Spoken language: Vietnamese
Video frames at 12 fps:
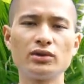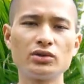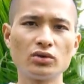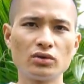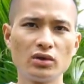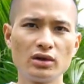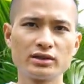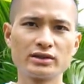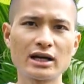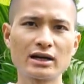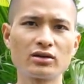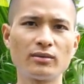ví dụ
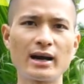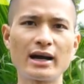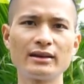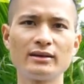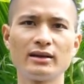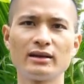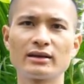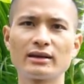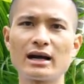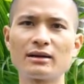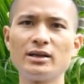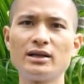răng của bạn
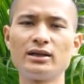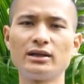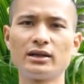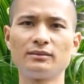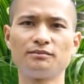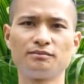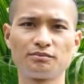đang bị à,